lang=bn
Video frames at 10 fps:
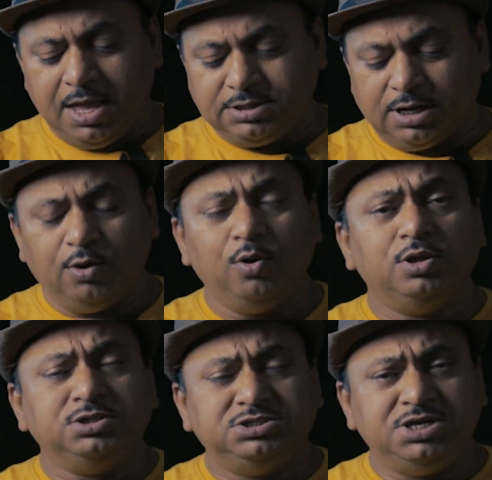এছাড়াও
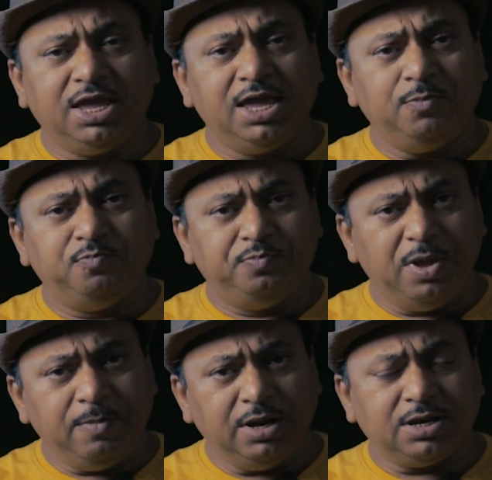চেকের
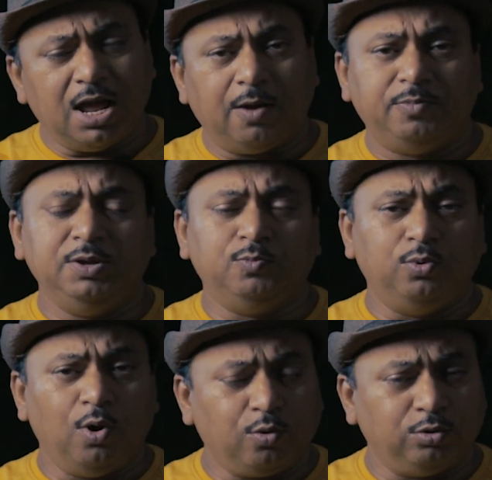পেমেন্ট আপনি
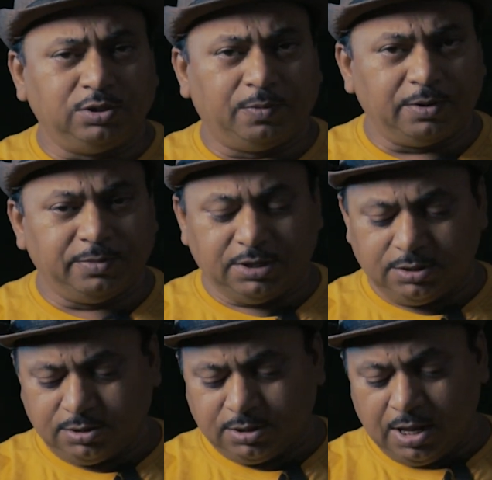ব্লক করতে পারবেন
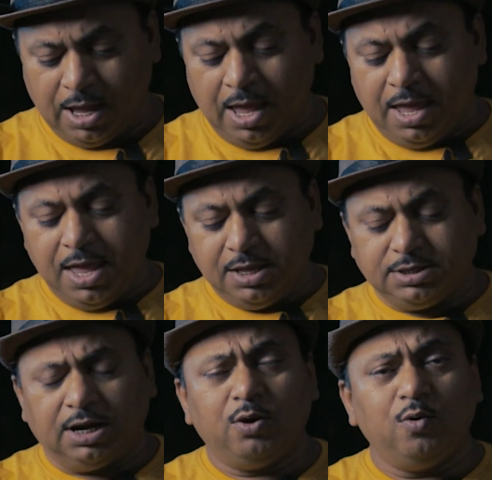
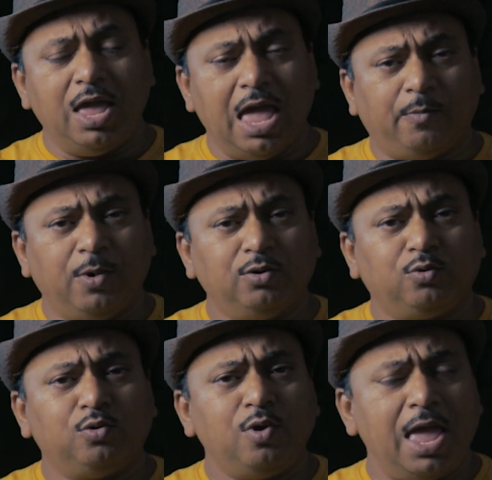এছাড়াও অ্যামাউন্ট
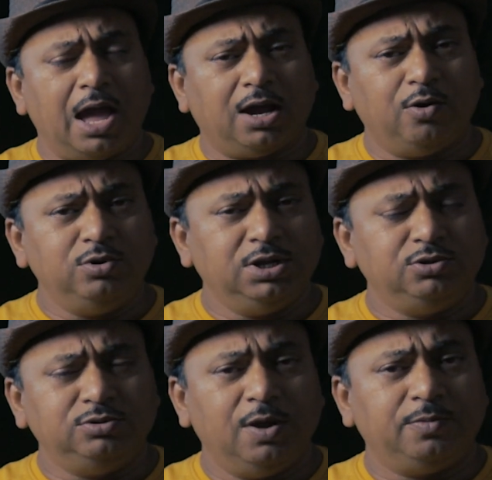কোনো অ্যাকাউন্টকে
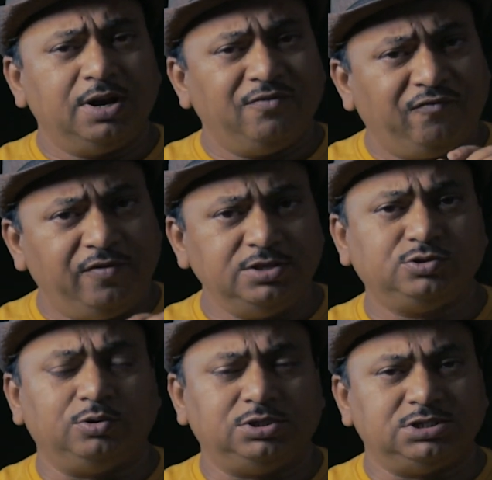যদি আপনারা ফ্রিজ
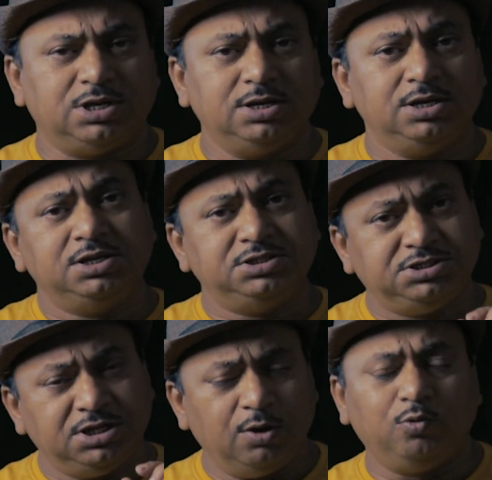করতে চান
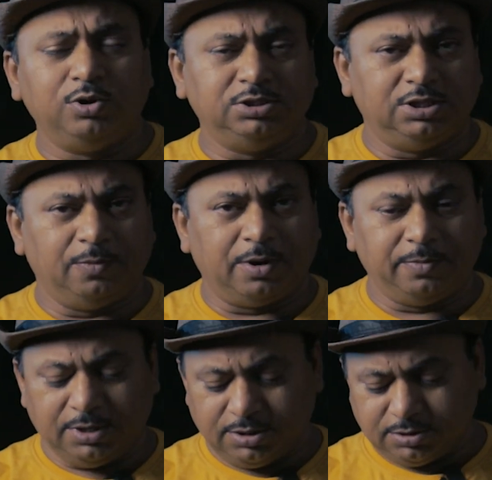সেটাও করে দিতে
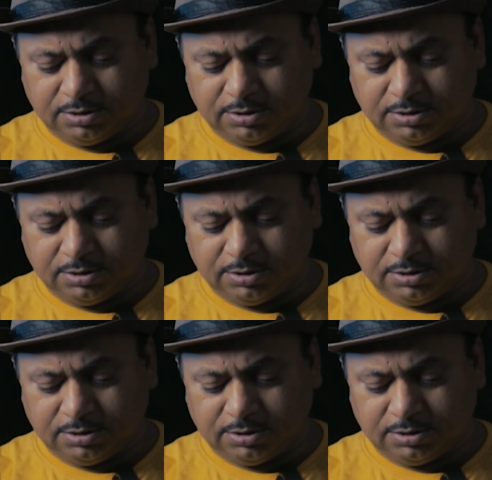পারবেন